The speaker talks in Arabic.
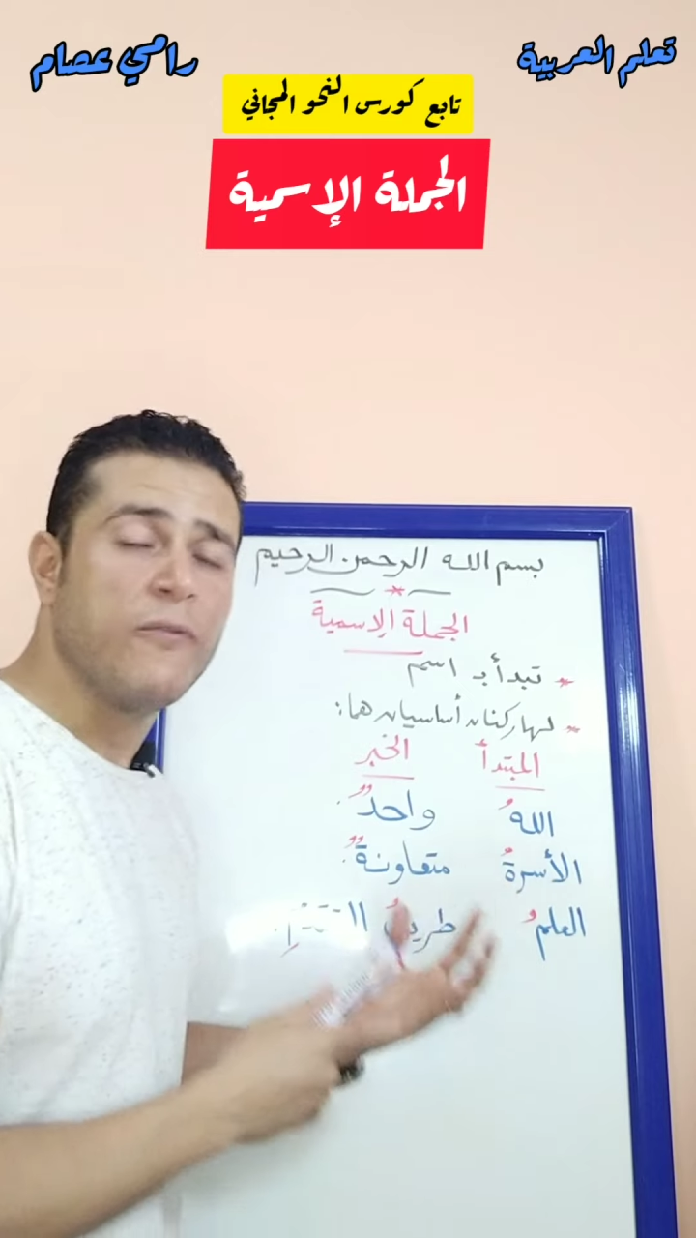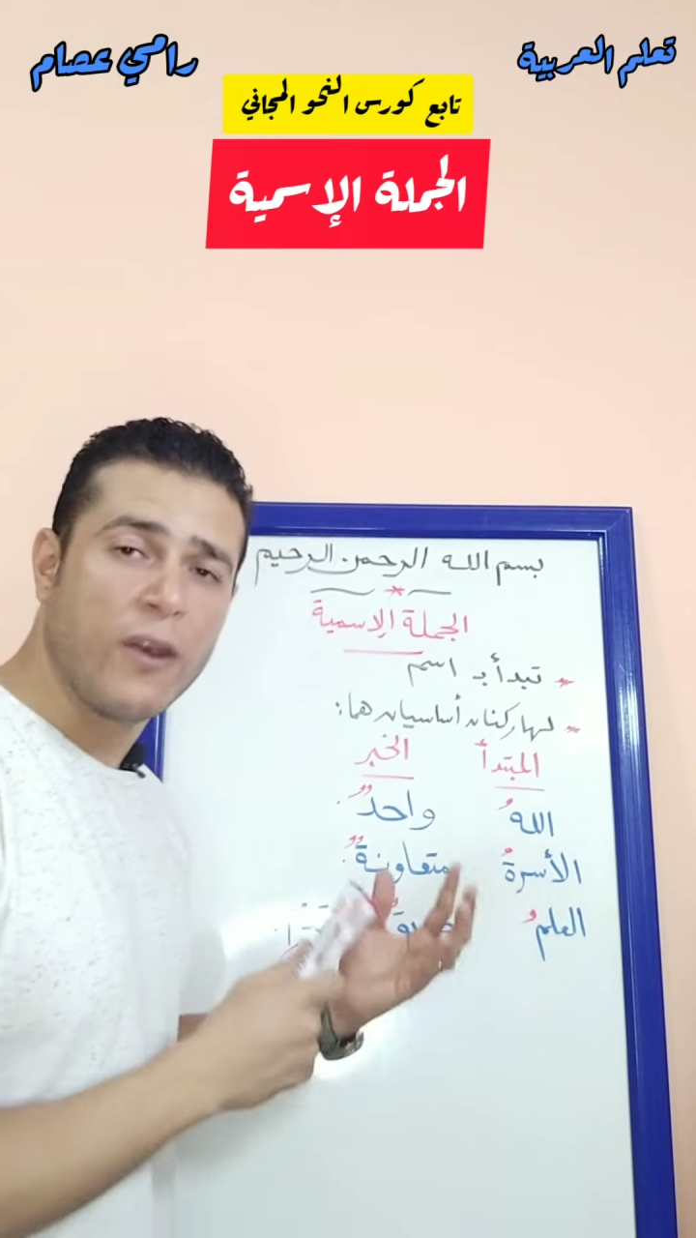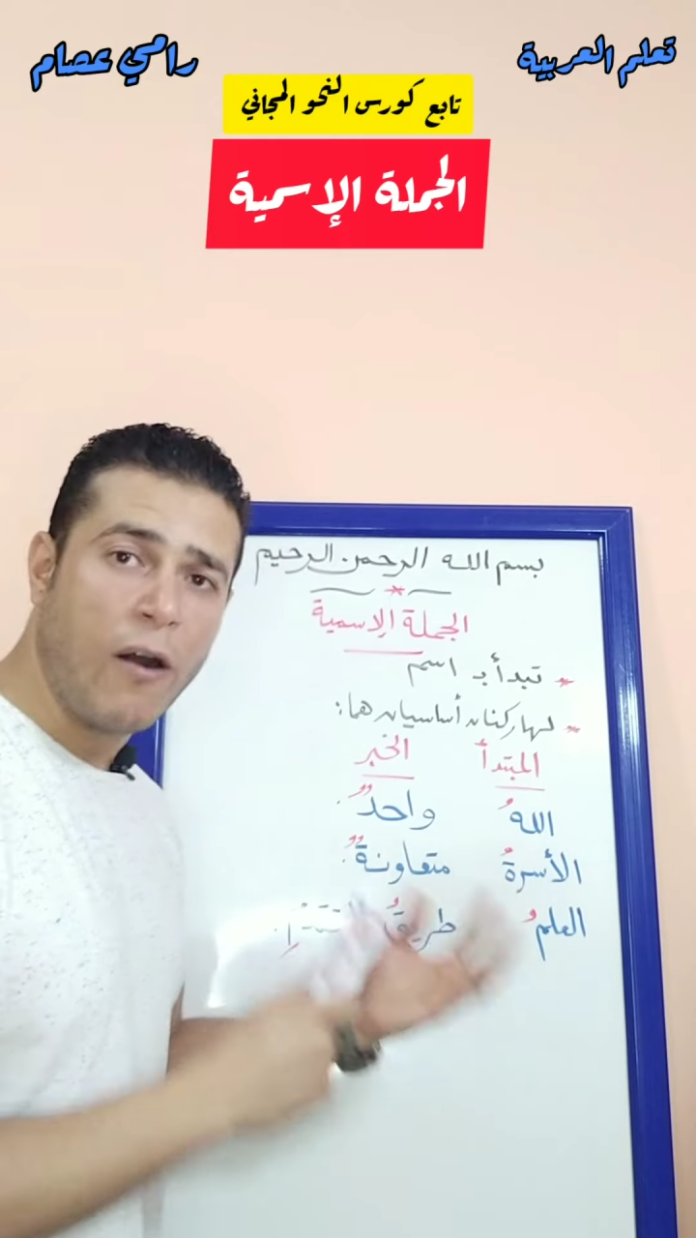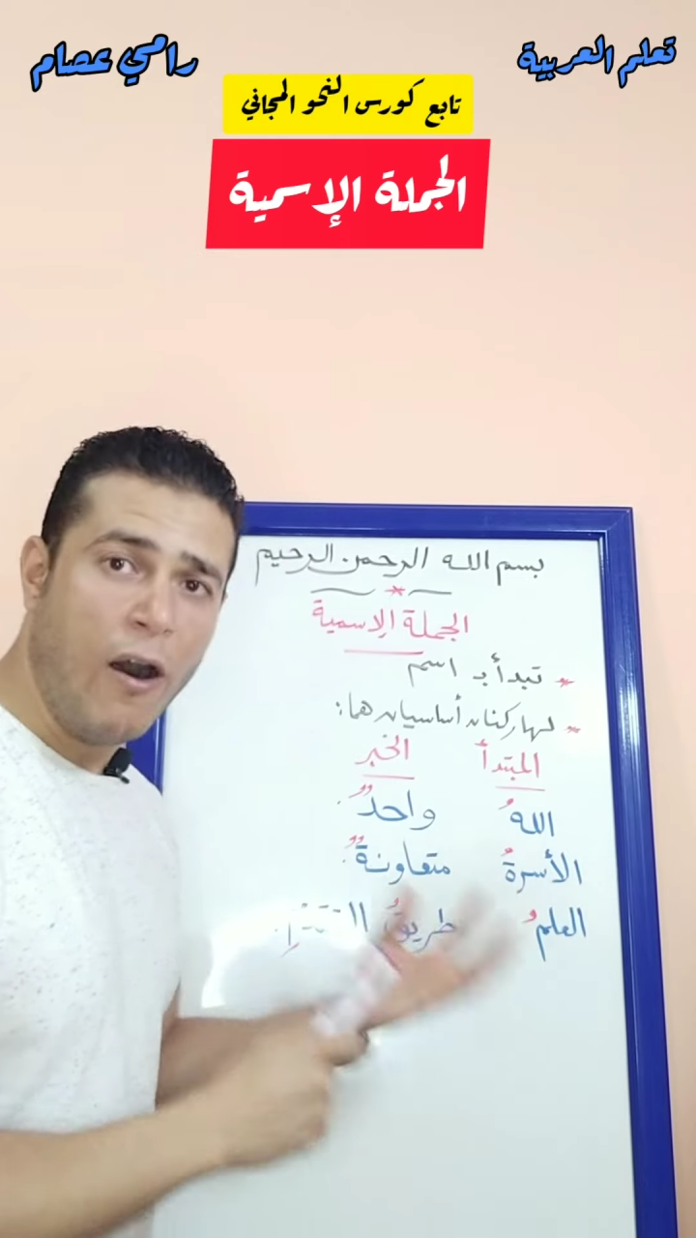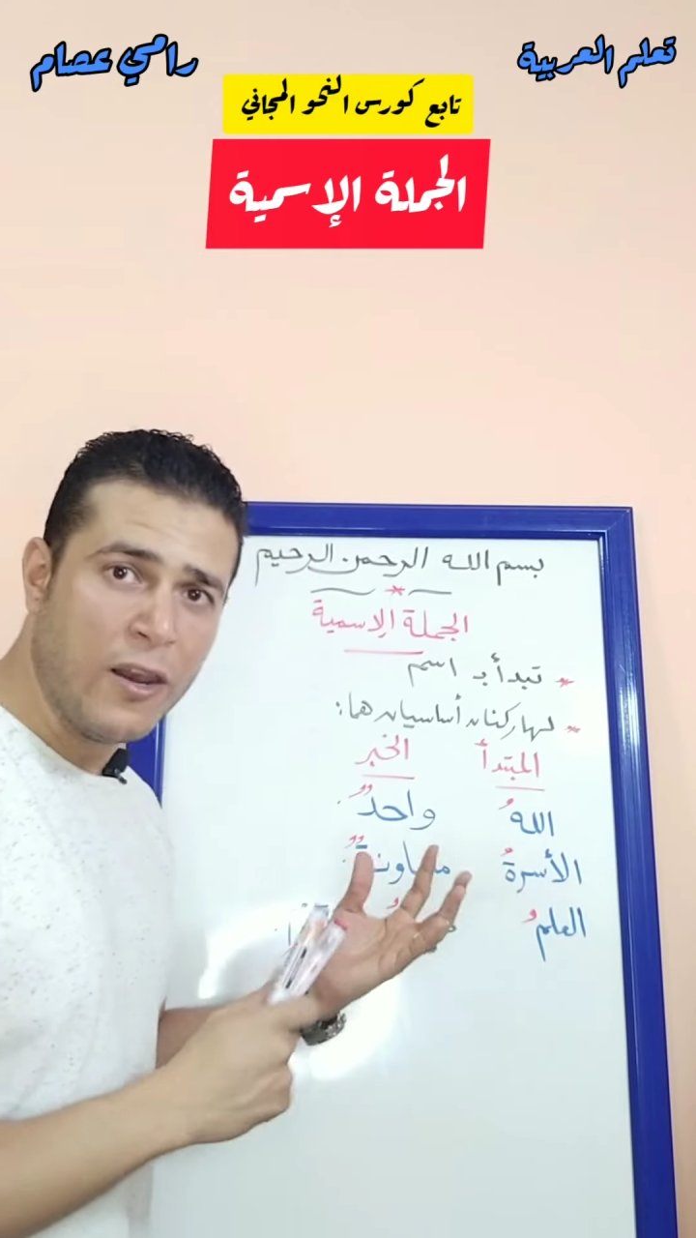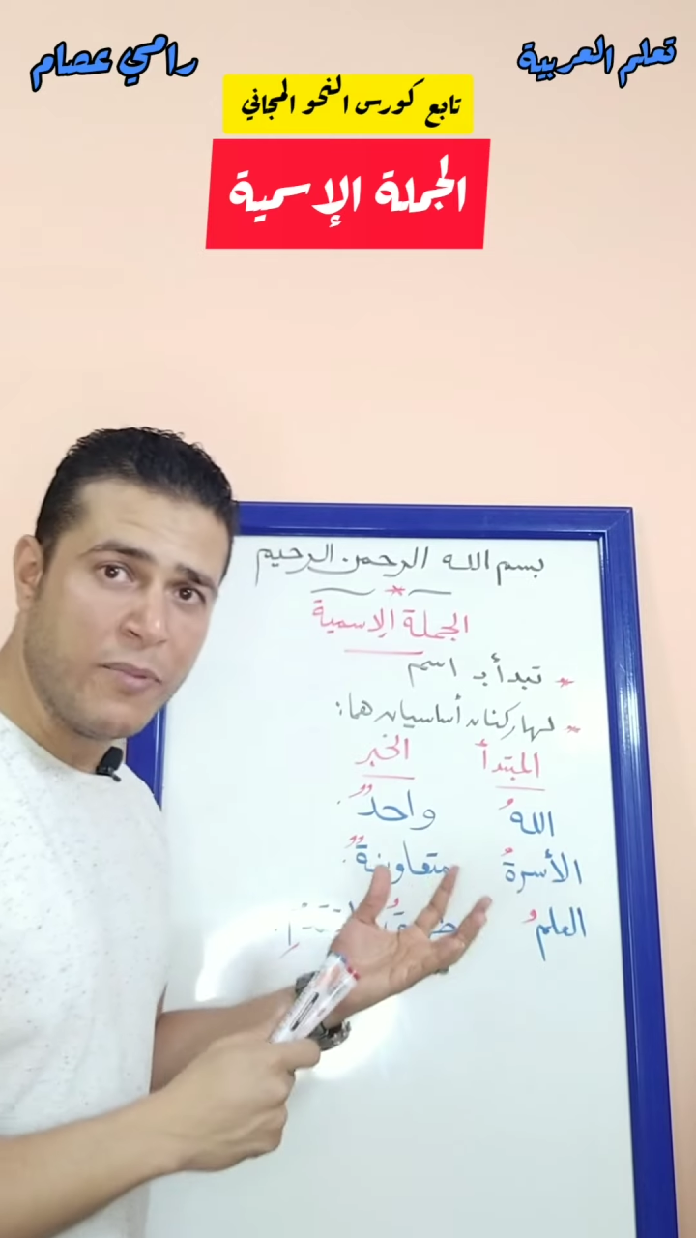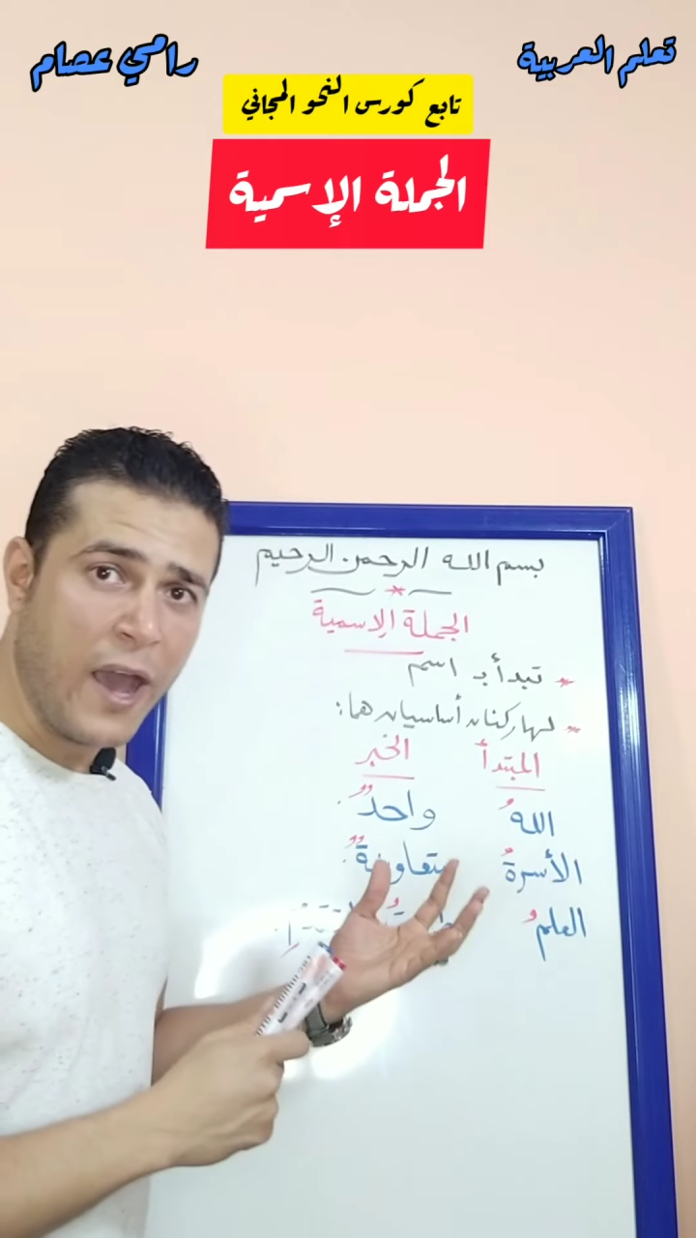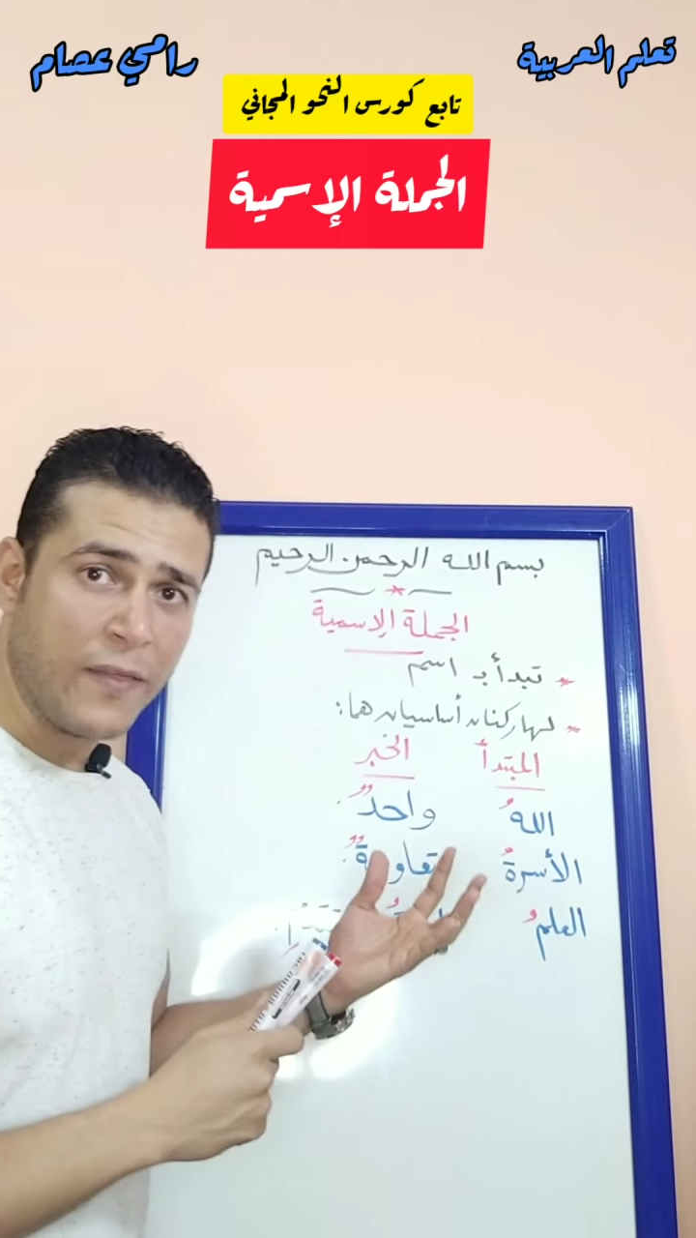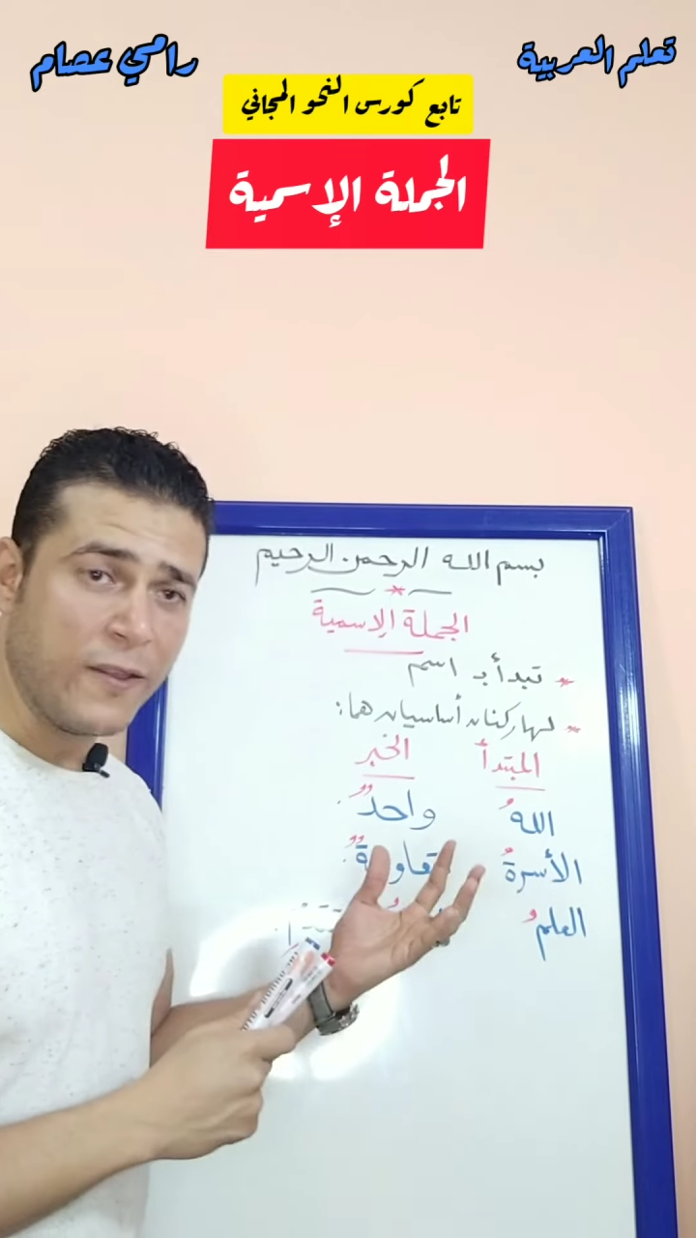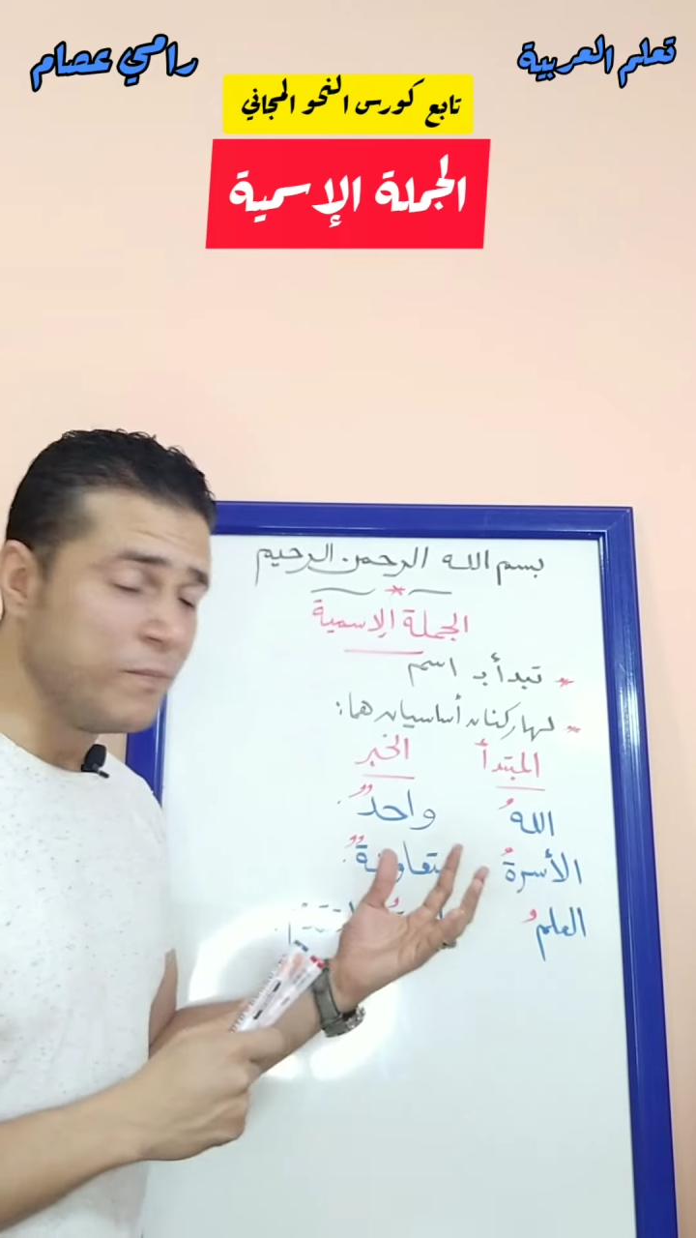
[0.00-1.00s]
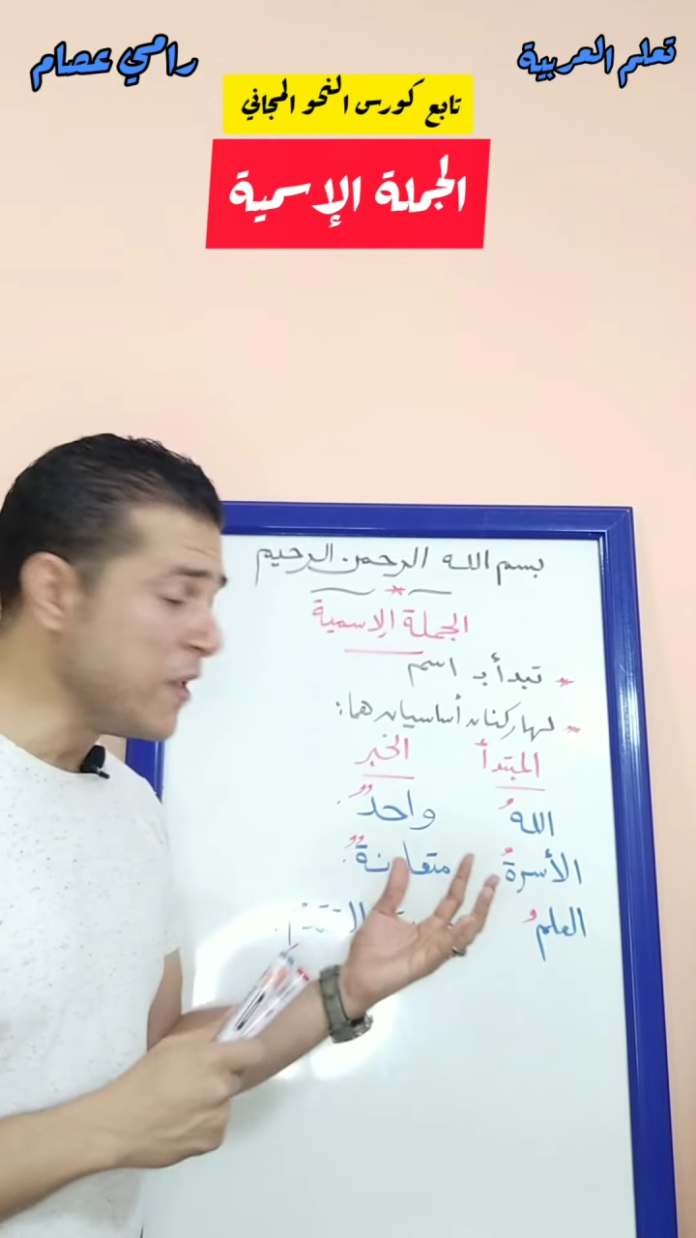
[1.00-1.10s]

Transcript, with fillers: في الغالب يعني